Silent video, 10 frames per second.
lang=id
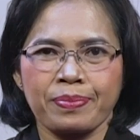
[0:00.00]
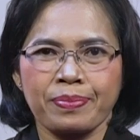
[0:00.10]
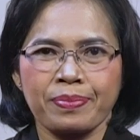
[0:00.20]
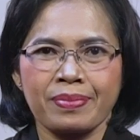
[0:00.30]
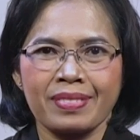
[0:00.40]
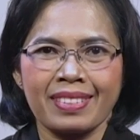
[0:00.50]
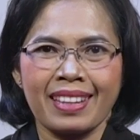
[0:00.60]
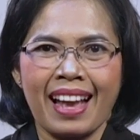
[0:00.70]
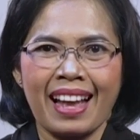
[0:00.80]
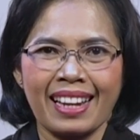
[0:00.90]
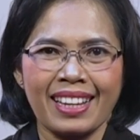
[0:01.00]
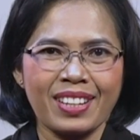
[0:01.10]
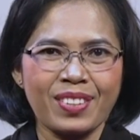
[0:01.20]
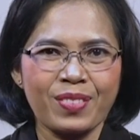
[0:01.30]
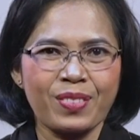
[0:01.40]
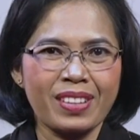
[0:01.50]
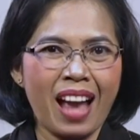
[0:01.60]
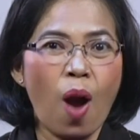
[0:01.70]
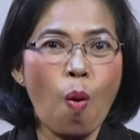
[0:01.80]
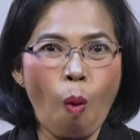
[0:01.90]
Haleluya. Wow.
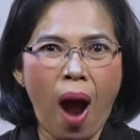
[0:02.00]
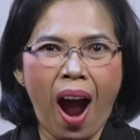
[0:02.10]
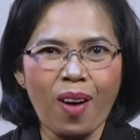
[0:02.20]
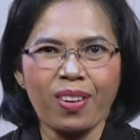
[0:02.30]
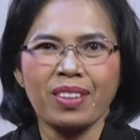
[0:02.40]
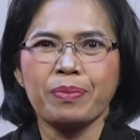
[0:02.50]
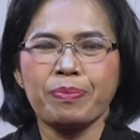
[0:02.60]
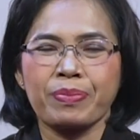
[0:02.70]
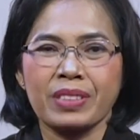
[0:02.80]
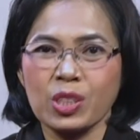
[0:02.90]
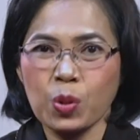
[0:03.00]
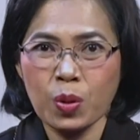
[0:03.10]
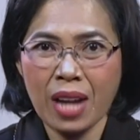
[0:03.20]
Saudara gue yang kasih dalam Tuhan, kita